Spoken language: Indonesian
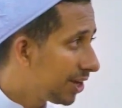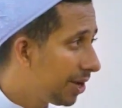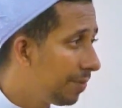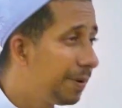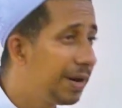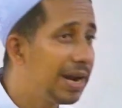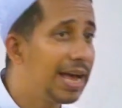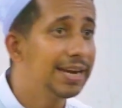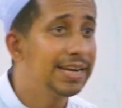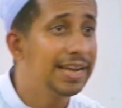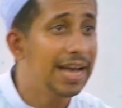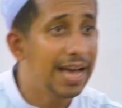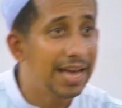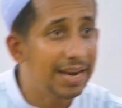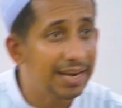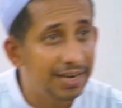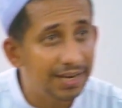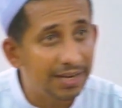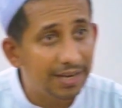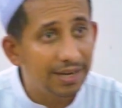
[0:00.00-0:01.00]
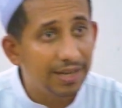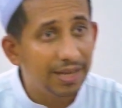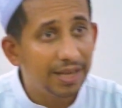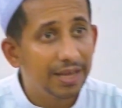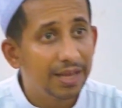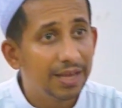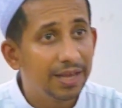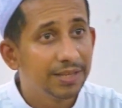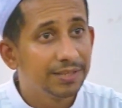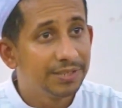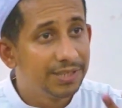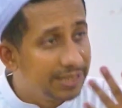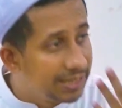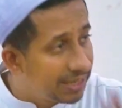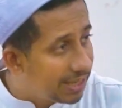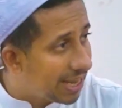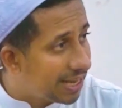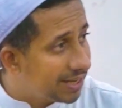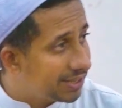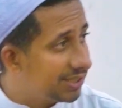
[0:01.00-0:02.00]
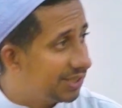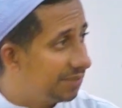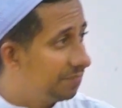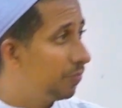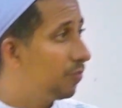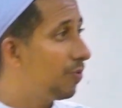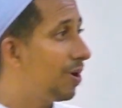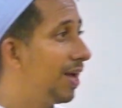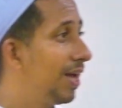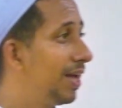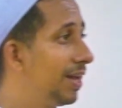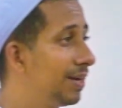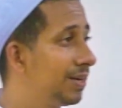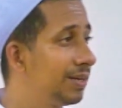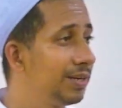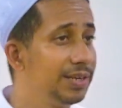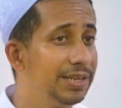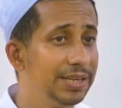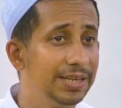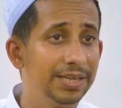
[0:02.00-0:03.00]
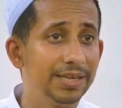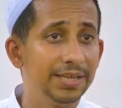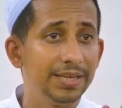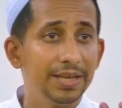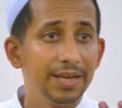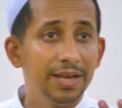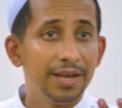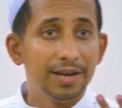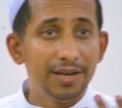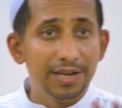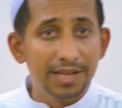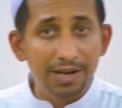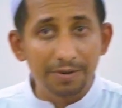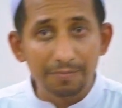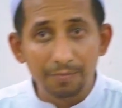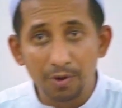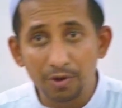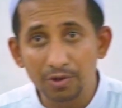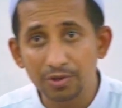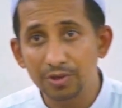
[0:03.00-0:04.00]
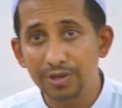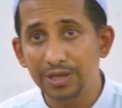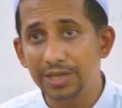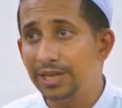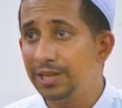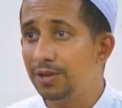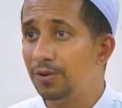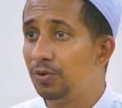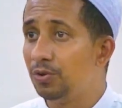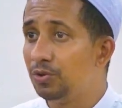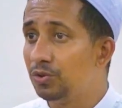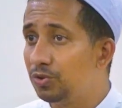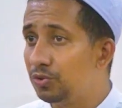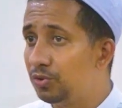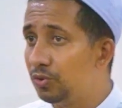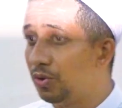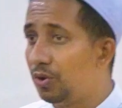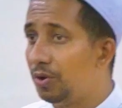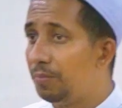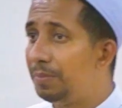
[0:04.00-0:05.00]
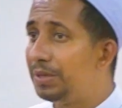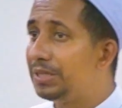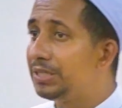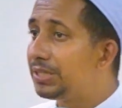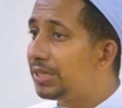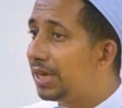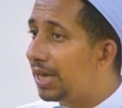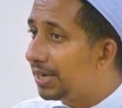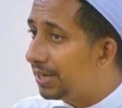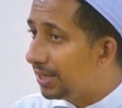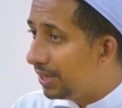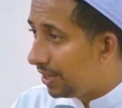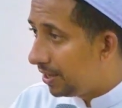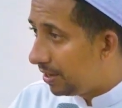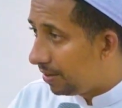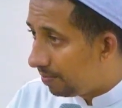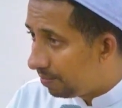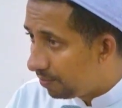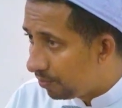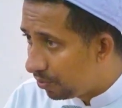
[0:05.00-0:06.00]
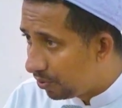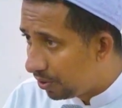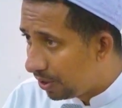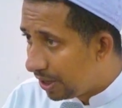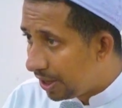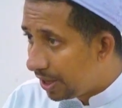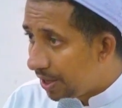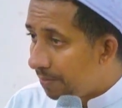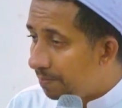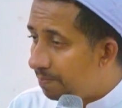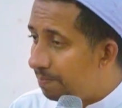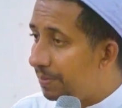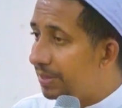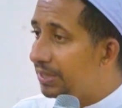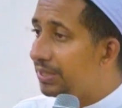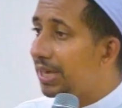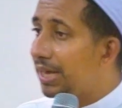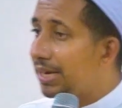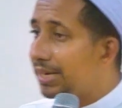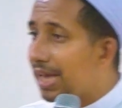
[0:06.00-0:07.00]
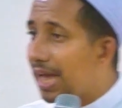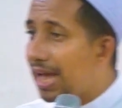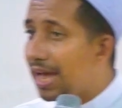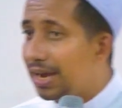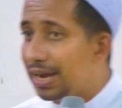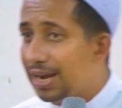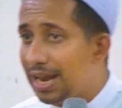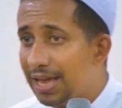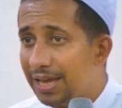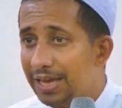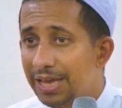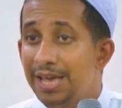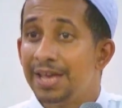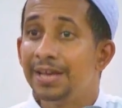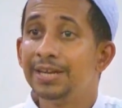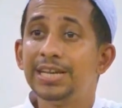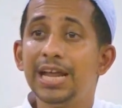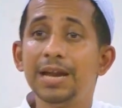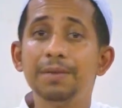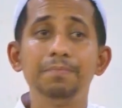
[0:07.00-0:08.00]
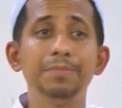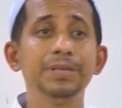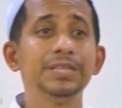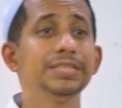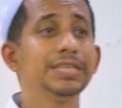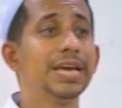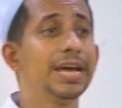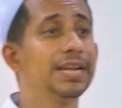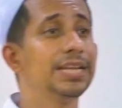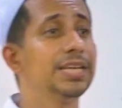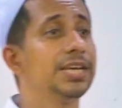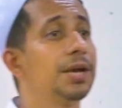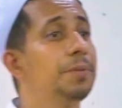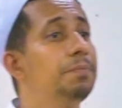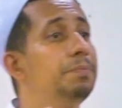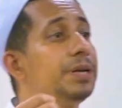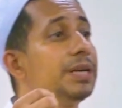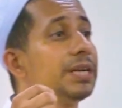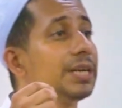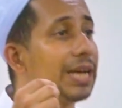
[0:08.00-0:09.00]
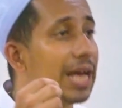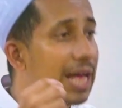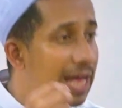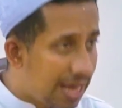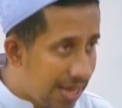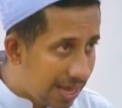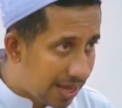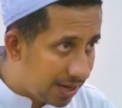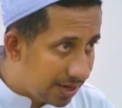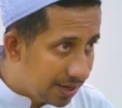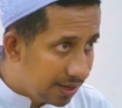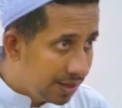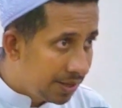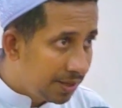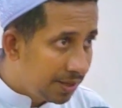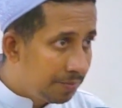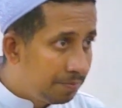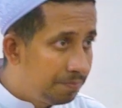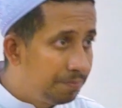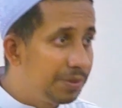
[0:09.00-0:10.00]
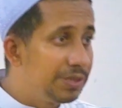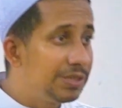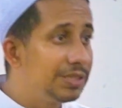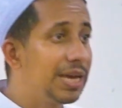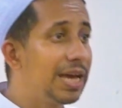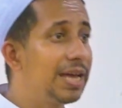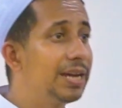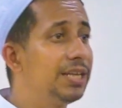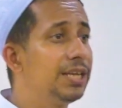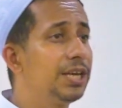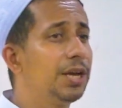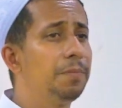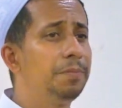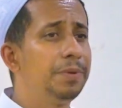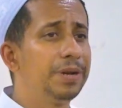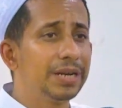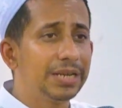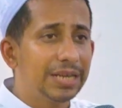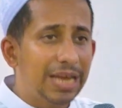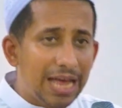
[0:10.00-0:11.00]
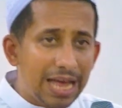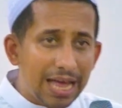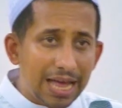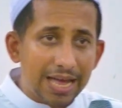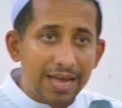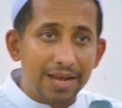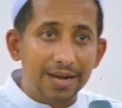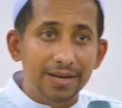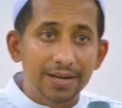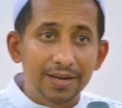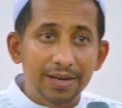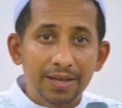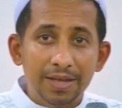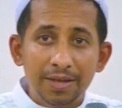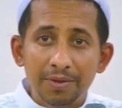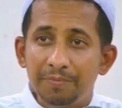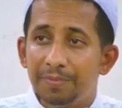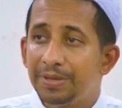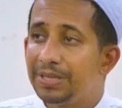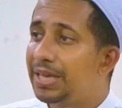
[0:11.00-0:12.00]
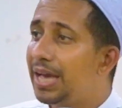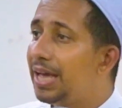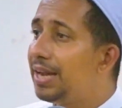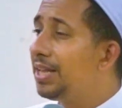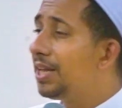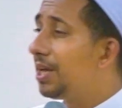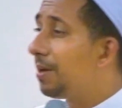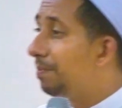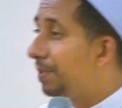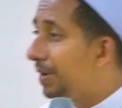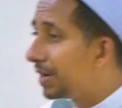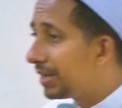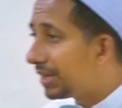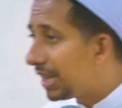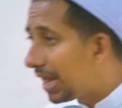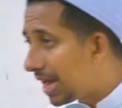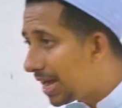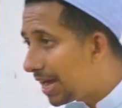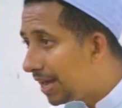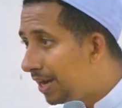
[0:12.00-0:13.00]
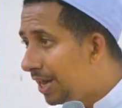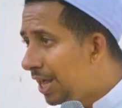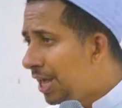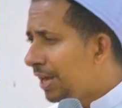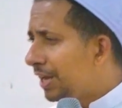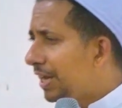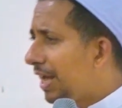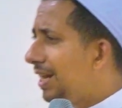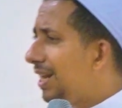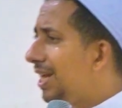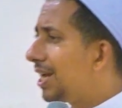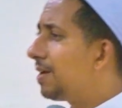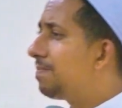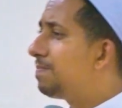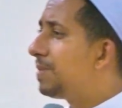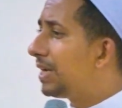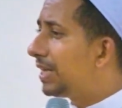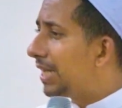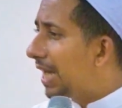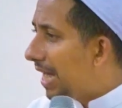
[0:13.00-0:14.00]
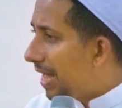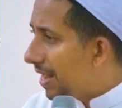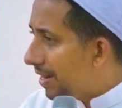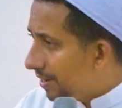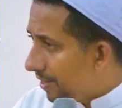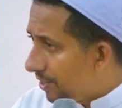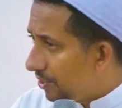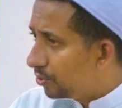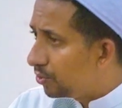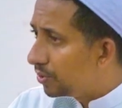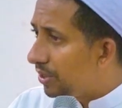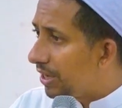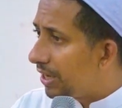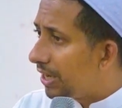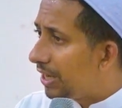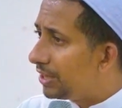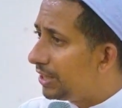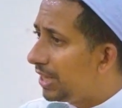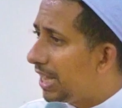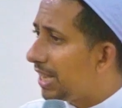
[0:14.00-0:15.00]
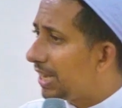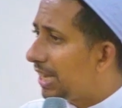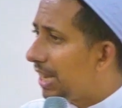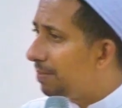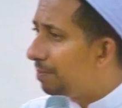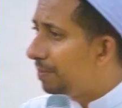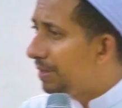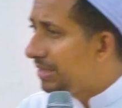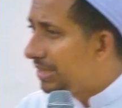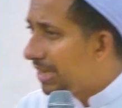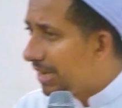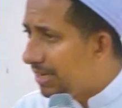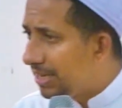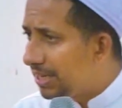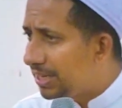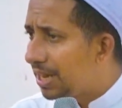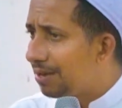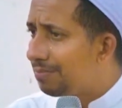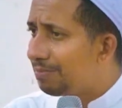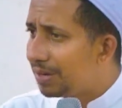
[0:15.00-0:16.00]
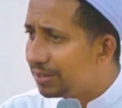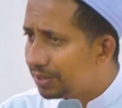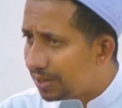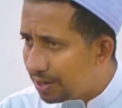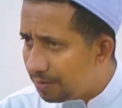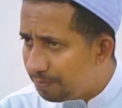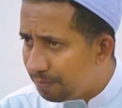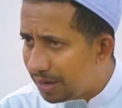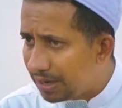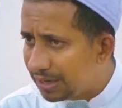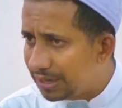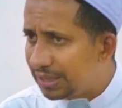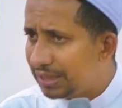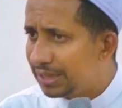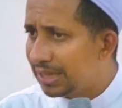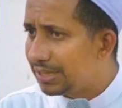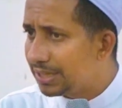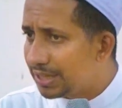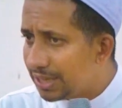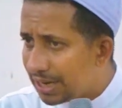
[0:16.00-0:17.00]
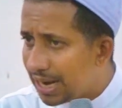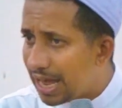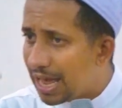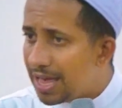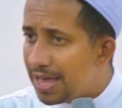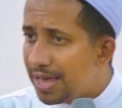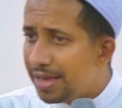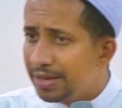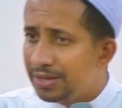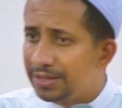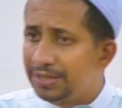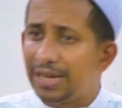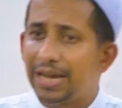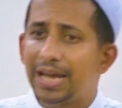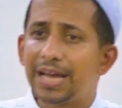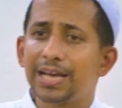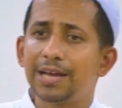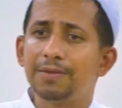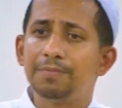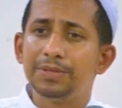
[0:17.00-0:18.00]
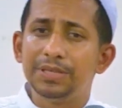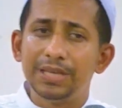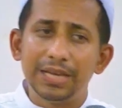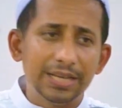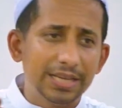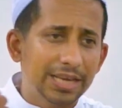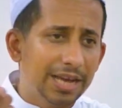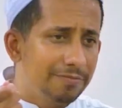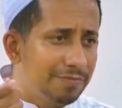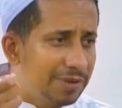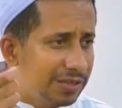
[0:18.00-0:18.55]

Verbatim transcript: keberadaan jenengan semua di Lirboyo ini untuk mencari ilmu, mencari akhlak dan mencari keberkahan, mencari keberkahan, mencari keberkahan. Karena keberkahan itu yang nanti akan menjadikan masa depan kita cerah, yang akan menjadikan